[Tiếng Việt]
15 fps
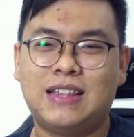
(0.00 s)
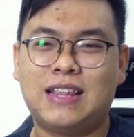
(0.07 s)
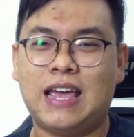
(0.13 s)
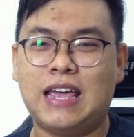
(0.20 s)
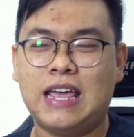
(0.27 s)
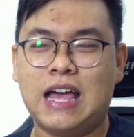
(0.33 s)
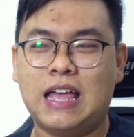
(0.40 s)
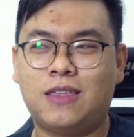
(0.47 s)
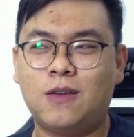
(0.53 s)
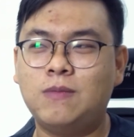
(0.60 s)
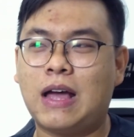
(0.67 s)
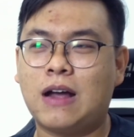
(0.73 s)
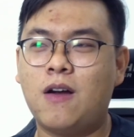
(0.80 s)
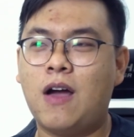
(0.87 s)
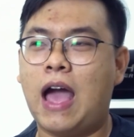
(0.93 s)
thì chúng
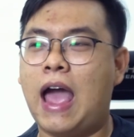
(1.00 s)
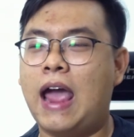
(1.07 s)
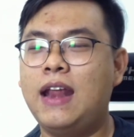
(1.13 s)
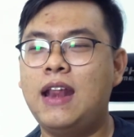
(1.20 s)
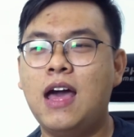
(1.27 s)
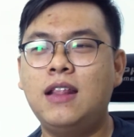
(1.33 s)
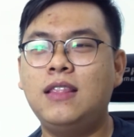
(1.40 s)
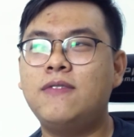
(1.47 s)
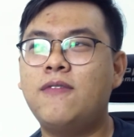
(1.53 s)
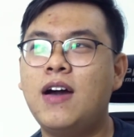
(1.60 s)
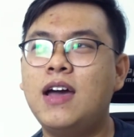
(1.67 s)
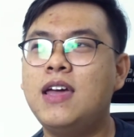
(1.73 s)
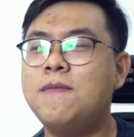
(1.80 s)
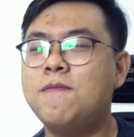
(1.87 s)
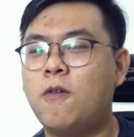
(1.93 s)
ta có thể đến
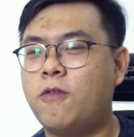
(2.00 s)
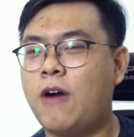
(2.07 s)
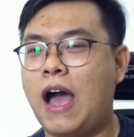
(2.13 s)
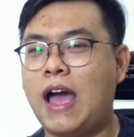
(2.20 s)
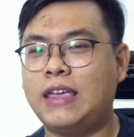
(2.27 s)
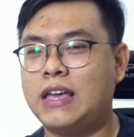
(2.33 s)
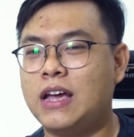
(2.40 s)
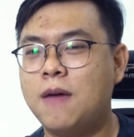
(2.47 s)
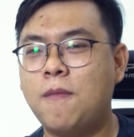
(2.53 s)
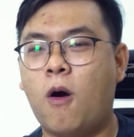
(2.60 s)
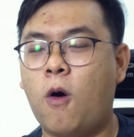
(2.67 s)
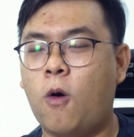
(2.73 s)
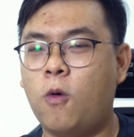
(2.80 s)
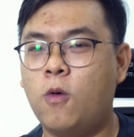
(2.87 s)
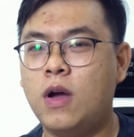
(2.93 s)
với một vài những cái
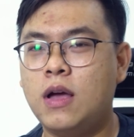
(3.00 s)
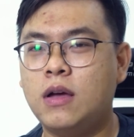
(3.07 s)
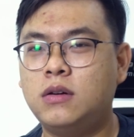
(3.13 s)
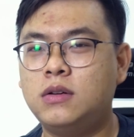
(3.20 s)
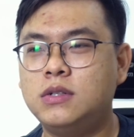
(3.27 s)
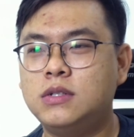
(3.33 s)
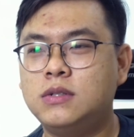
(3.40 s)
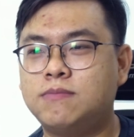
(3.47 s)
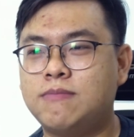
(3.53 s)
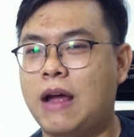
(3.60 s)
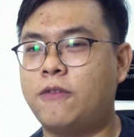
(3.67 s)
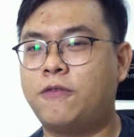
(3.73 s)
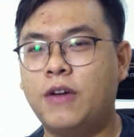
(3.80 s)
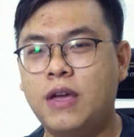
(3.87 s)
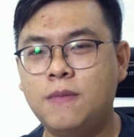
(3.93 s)
bộ
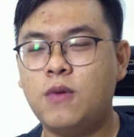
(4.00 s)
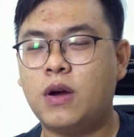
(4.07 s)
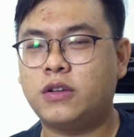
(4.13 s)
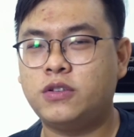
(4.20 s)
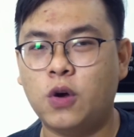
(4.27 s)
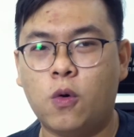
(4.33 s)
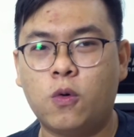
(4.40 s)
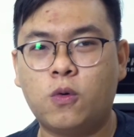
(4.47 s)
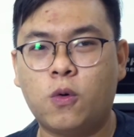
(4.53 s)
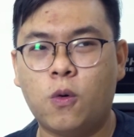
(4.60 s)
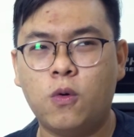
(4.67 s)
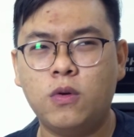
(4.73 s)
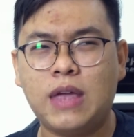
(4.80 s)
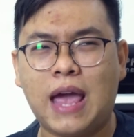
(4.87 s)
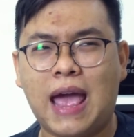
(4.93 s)
bàn phím hoặc chuột
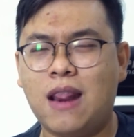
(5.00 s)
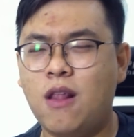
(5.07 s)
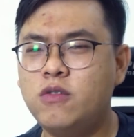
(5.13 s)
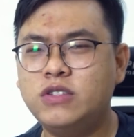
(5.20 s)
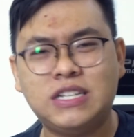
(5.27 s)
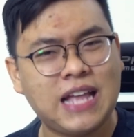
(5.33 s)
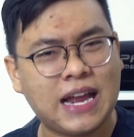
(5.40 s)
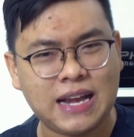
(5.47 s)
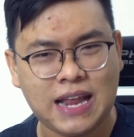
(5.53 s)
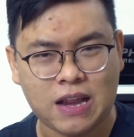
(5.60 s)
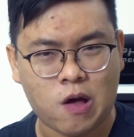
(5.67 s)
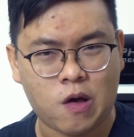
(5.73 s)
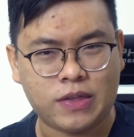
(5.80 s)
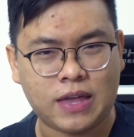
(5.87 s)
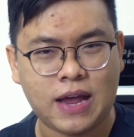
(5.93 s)
của nhà Logitech này
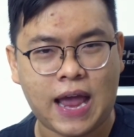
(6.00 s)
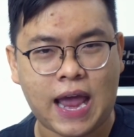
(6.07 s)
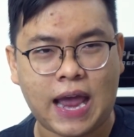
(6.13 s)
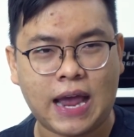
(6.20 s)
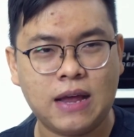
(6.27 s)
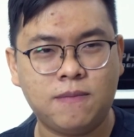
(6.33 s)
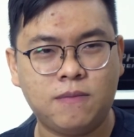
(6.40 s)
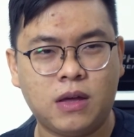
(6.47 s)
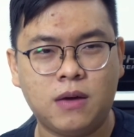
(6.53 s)
nọ chẳng hạn.